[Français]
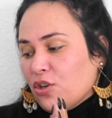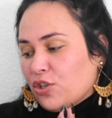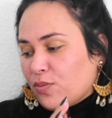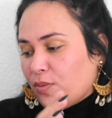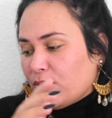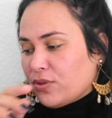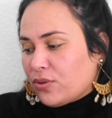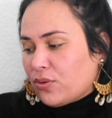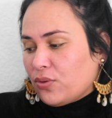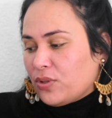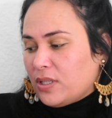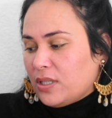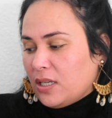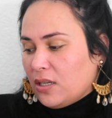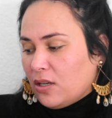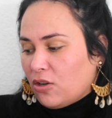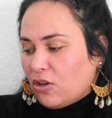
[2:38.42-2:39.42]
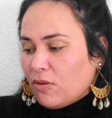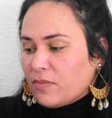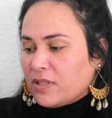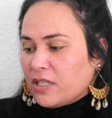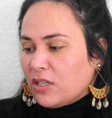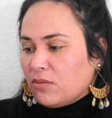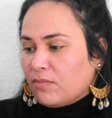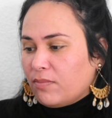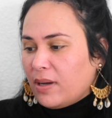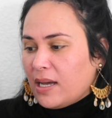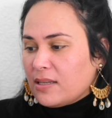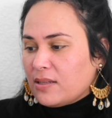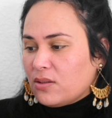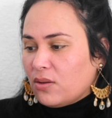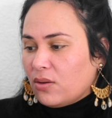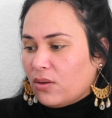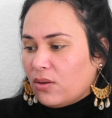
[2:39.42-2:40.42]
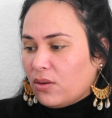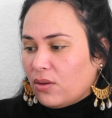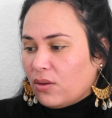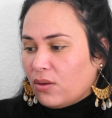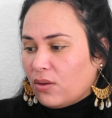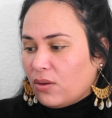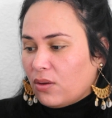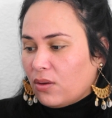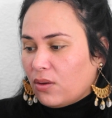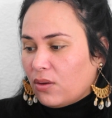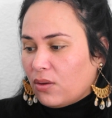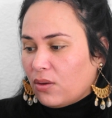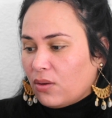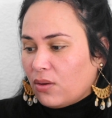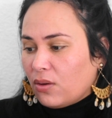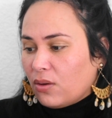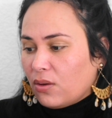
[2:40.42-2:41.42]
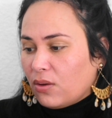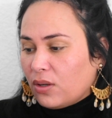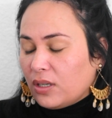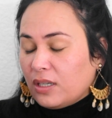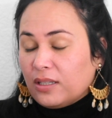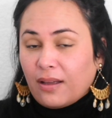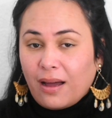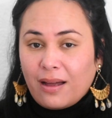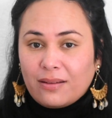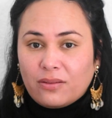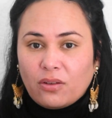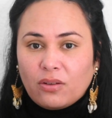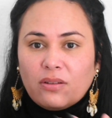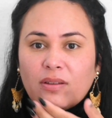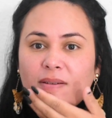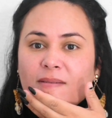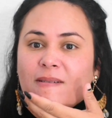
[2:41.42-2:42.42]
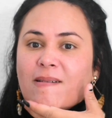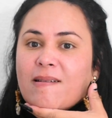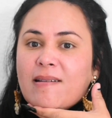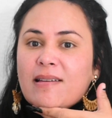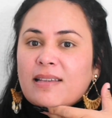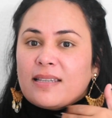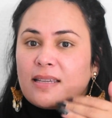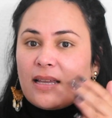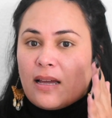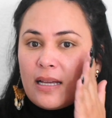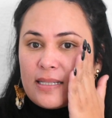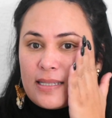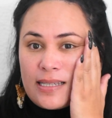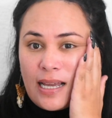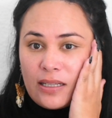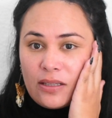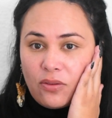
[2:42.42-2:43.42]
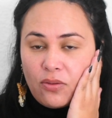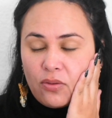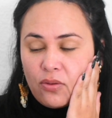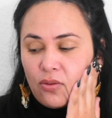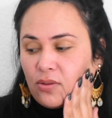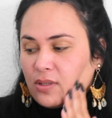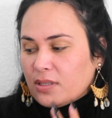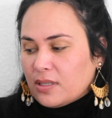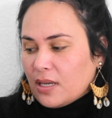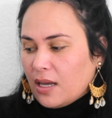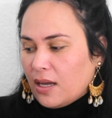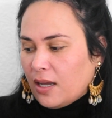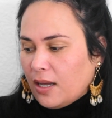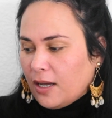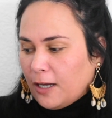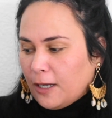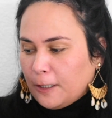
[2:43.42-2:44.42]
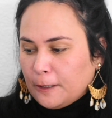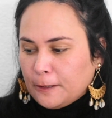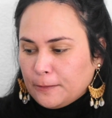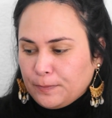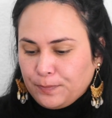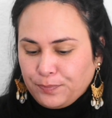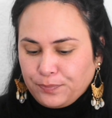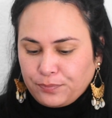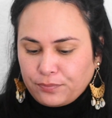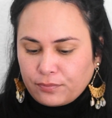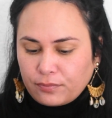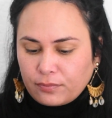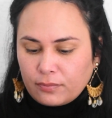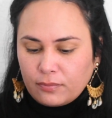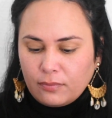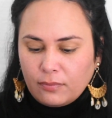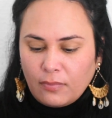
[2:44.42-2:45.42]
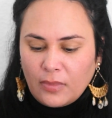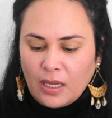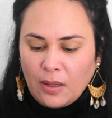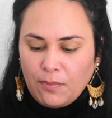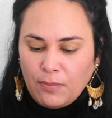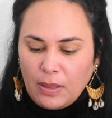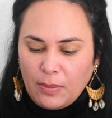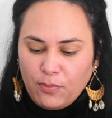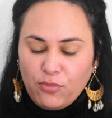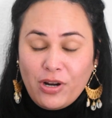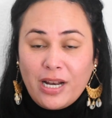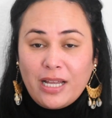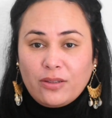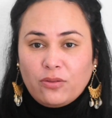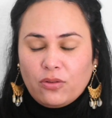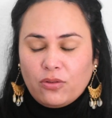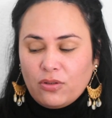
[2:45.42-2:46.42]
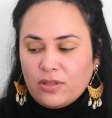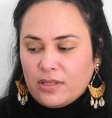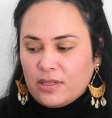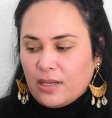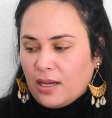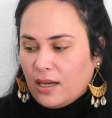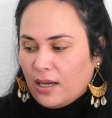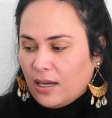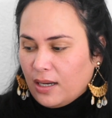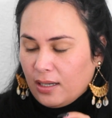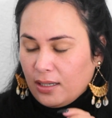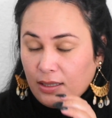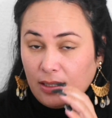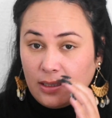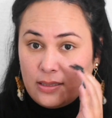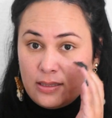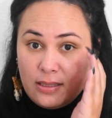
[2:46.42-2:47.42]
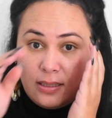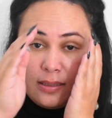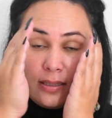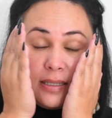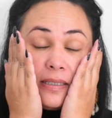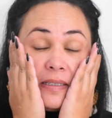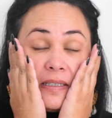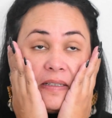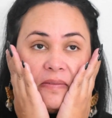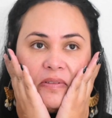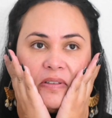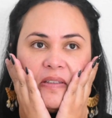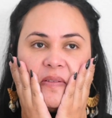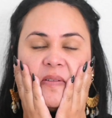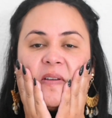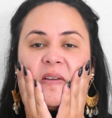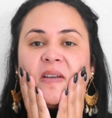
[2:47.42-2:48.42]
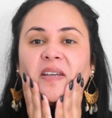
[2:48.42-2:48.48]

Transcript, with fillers: Je pense que c'est comme c'est une base euh, hydratante, ah, ça a tendance à... Ma peau, elle a tendance à régresser très très vite.